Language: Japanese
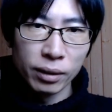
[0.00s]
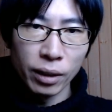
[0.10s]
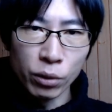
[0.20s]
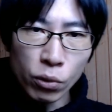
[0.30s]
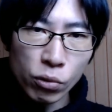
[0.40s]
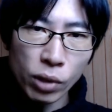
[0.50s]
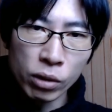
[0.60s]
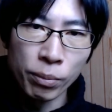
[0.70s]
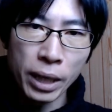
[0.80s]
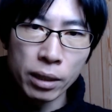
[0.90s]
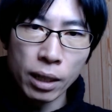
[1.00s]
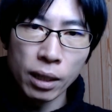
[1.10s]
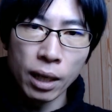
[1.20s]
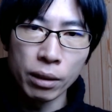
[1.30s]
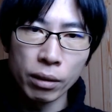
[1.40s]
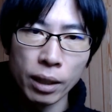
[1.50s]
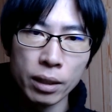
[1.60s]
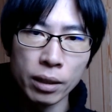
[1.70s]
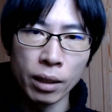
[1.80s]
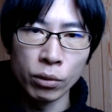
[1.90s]
で、よくあるマイナー反
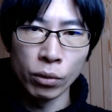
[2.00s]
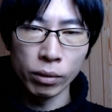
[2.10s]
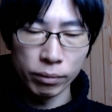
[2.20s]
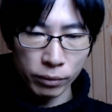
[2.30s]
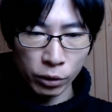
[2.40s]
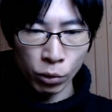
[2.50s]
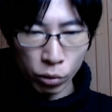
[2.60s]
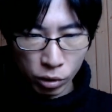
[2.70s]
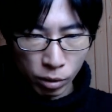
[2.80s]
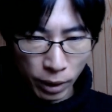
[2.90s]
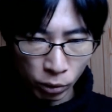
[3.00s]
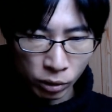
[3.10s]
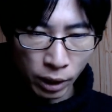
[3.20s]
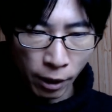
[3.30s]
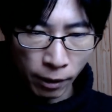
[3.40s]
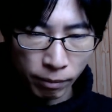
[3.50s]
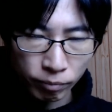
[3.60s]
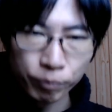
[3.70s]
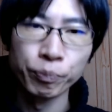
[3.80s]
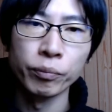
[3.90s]
対意見の4つ目として、
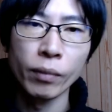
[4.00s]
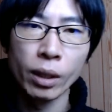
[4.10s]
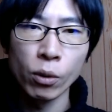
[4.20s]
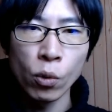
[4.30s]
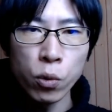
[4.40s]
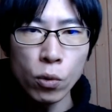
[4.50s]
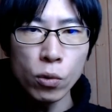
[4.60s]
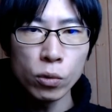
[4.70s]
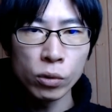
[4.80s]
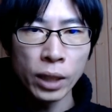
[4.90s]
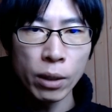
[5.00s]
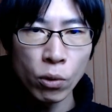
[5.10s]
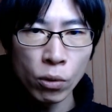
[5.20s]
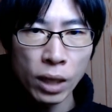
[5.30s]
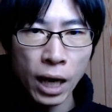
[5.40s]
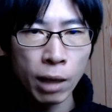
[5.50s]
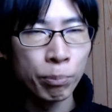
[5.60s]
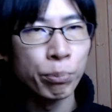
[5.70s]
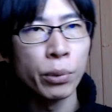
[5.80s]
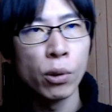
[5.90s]
河野太郎が発
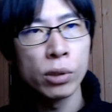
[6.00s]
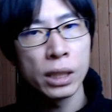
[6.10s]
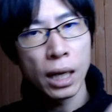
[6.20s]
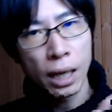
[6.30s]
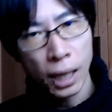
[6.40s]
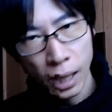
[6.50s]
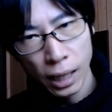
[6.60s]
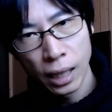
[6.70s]
表したから、